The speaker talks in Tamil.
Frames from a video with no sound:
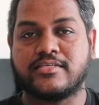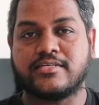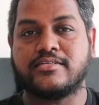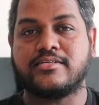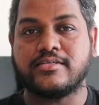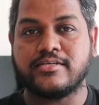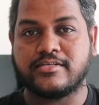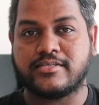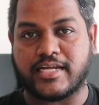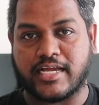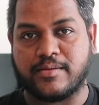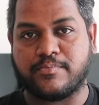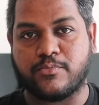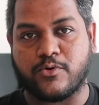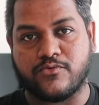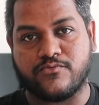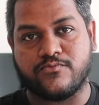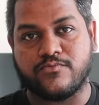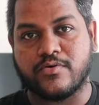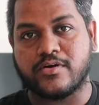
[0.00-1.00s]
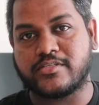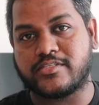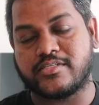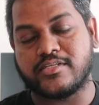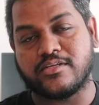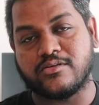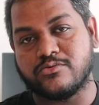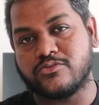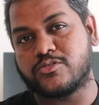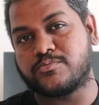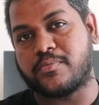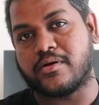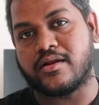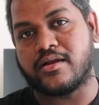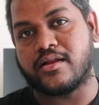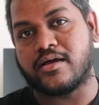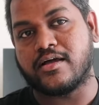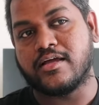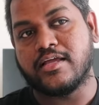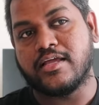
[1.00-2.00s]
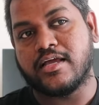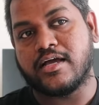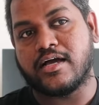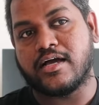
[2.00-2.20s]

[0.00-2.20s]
சர்டன் டைப் ஆஃப் வேர்ட்ஸ் நீங்கள் யூஸ் பண்ணலாம்